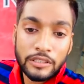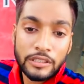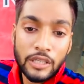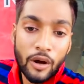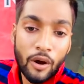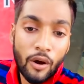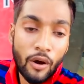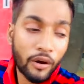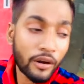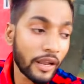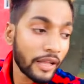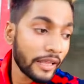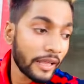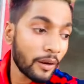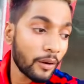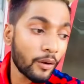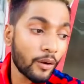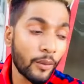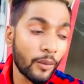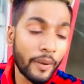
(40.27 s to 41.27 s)
যে হঠাৎ
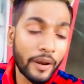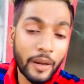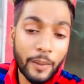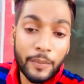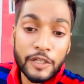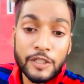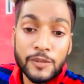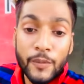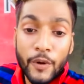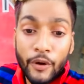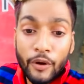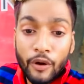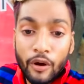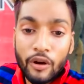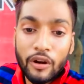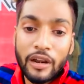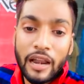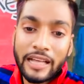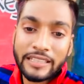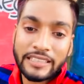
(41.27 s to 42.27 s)
এরকম একটা বিস্ময়কর
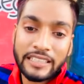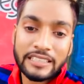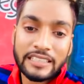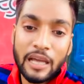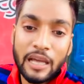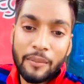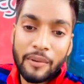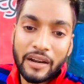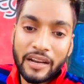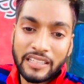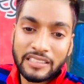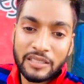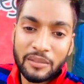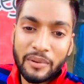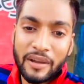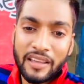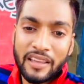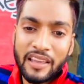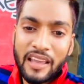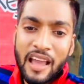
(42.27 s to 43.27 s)
লাগতেছে আমার কাছে
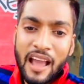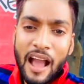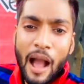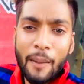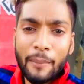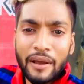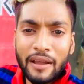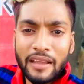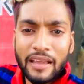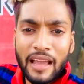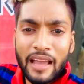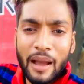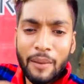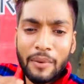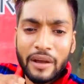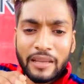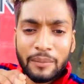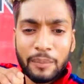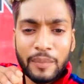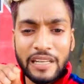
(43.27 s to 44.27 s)
ভাই আমাকে
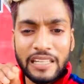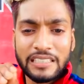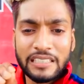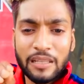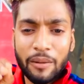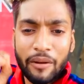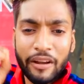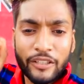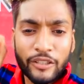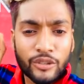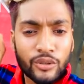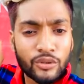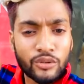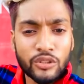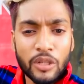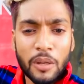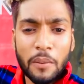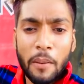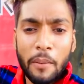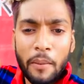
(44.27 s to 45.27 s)
আমাকে প্লিজ আমাকে একটু
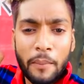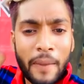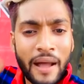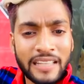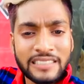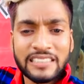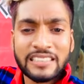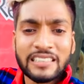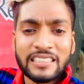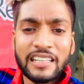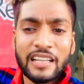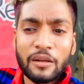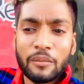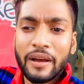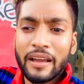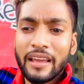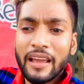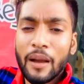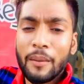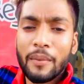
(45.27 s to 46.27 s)
সুন্দরভাবে বাঁচতে দেন
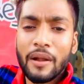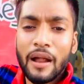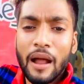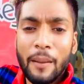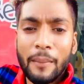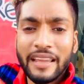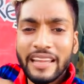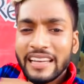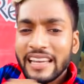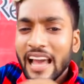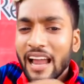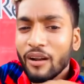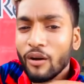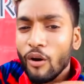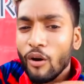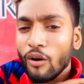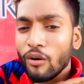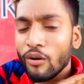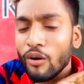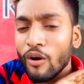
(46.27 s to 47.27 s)
ভাই আমাকে নিয়ে আর
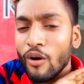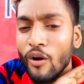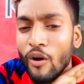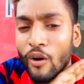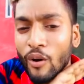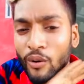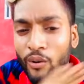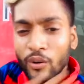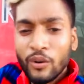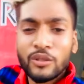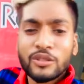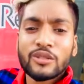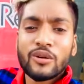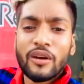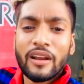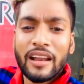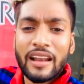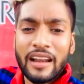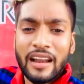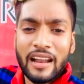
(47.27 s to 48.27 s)
কখনো রোস্ট
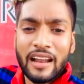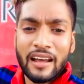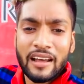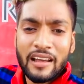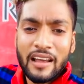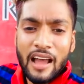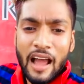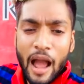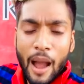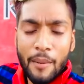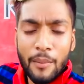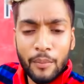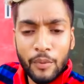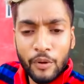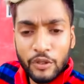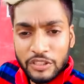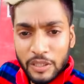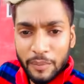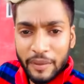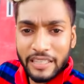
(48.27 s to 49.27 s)
করেন না আমি
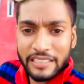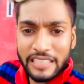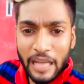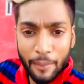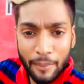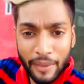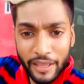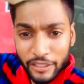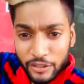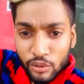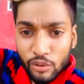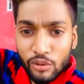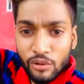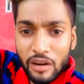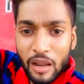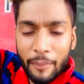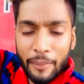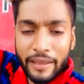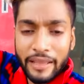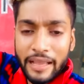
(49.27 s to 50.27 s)
বুঝতে পেরেছি আমি এই
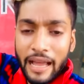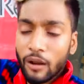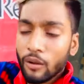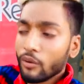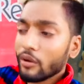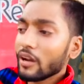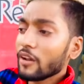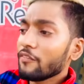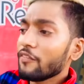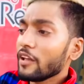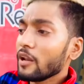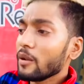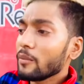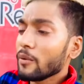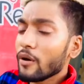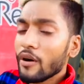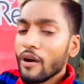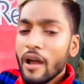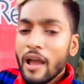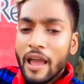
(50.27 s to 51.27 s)
চুলগুলো ভাই কালো করে
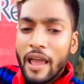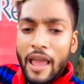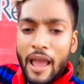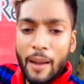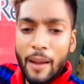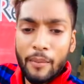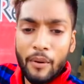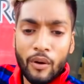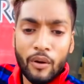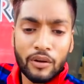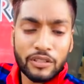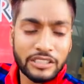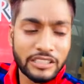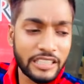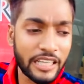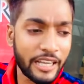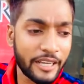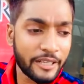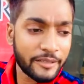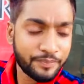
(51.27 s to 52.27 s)
ফেলবো এবং
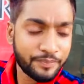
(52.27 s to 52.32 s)
হচ্ছে